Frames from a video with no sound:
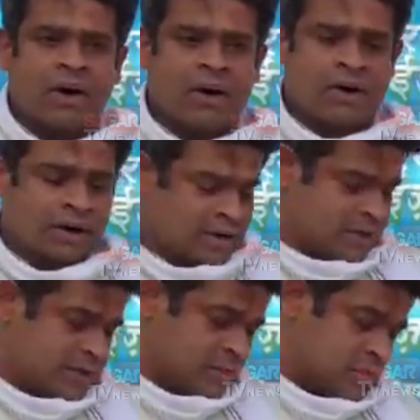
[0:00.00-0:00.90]
और
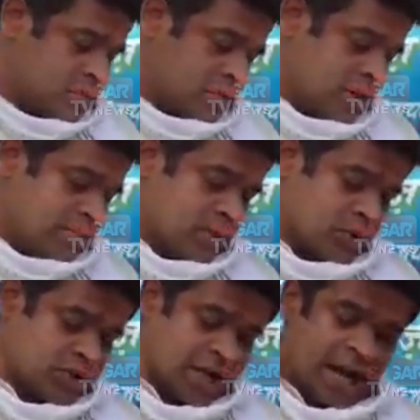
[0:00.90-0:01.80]
ये जो हमने
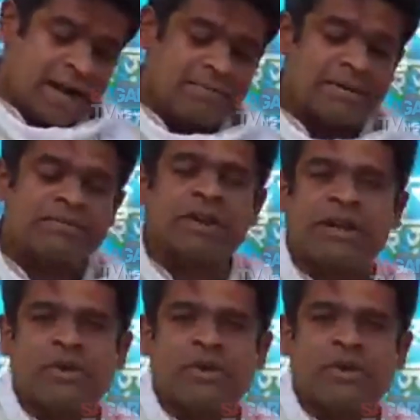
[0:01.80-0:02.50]
कुछ हैंड पंप्स